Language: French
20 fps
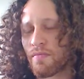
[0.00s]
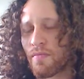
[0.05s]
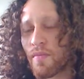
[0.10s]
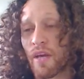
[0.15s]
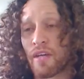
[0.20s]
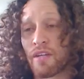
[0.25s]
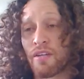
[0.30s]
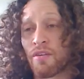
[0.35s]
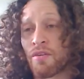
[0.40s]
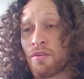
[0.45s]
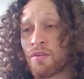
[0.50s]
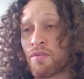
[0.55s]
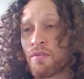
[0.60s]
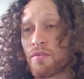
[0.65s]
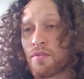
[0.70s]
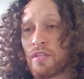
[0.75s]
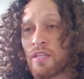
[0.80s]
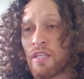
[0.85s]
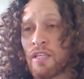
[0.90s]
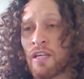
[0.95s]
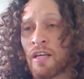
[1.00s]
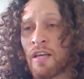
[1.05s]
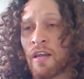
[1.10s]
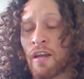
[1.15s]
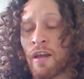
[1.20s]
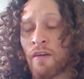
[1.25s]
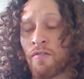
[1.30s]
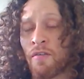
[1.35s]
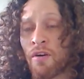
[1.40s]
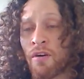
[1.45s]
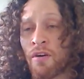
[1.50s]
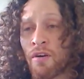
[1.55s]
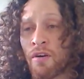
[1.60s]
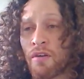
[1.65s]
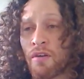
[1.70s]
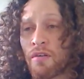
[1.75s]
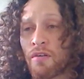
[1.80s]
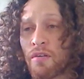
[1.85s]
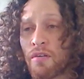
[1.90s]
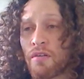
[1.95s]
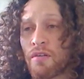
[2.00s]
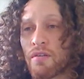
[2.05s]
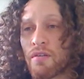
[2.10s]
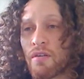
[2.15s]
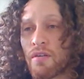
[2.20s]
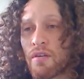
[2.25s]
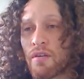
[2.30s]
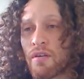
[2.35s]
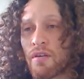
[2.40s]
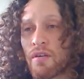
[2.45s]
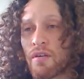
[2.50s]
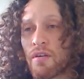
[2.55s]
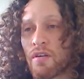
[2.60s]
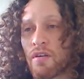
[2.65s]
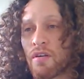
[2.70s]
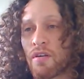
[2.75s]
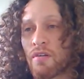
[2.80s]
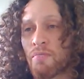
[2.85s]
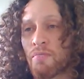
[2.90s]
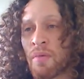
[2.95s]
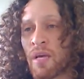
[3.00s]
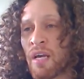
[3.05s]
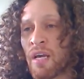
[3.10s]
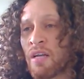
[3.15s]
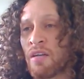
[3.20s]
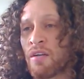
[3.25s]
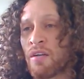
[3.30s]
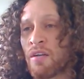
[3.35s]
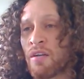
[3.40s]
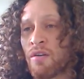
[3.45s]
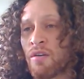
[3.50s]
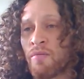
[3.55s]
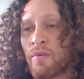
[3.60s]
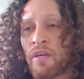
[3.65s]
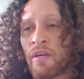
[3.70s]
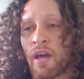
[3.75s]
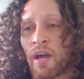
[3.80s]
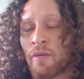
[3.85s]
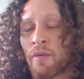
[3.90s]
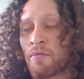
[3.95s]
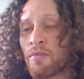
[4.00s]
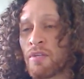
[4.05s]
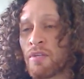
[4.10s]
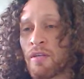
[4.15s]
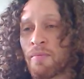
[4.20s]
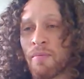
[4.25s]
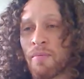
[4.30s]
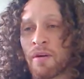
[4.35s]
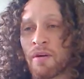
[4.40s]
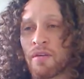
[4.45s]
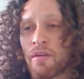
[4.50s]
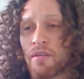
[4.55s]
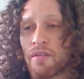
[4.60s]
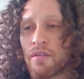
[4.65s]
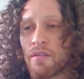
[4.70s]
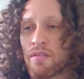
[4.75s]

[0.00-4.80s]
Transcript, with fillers: Adieu, dit-il à la fleur. Mais elle ne lui répondit pas.